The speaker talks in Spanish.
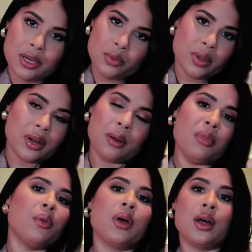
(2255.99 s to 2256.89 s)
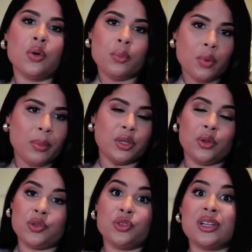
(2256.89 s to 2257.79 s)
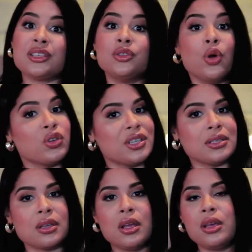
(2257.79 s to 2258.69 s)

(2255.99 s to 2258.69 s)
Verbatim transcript: que yo he derramado en algún momento, de esas otras noches